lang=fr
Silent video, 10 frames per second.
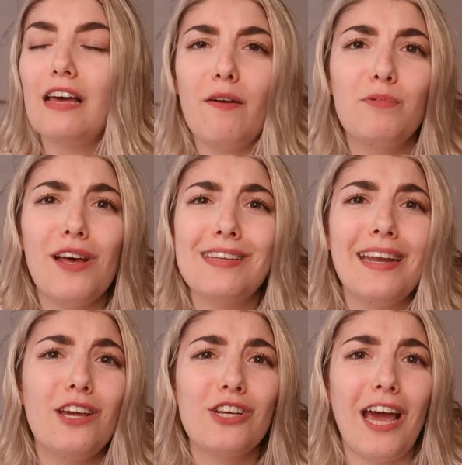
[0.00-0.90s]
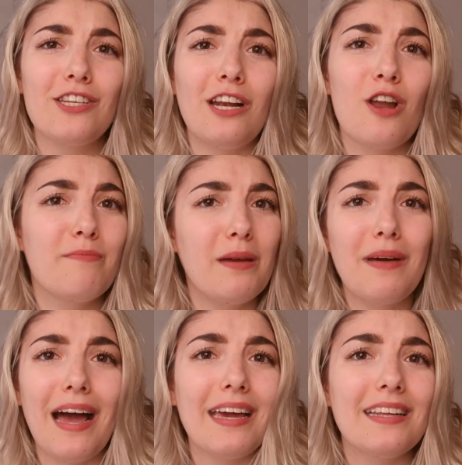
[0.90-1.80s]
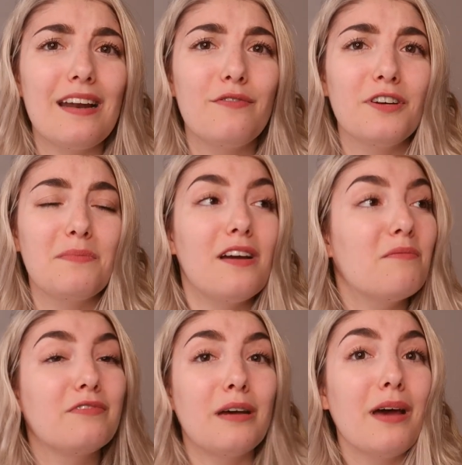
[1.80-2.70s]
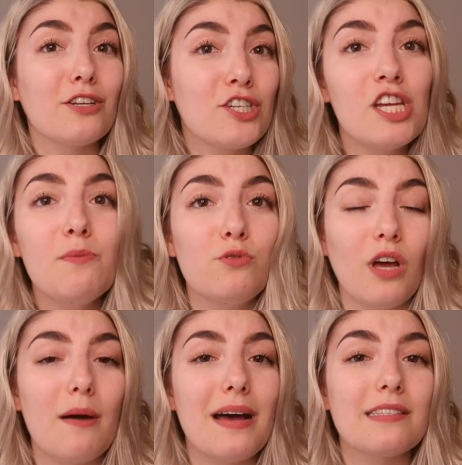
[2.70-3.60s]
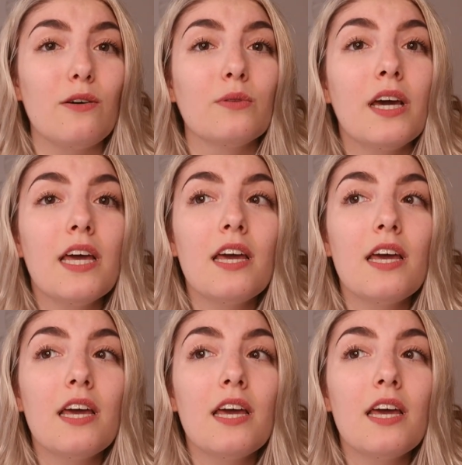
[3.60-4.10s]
Ça fait plusieurs années que je rachète le même rack à téléphone, mais comme vraiment cheap sur Amazon.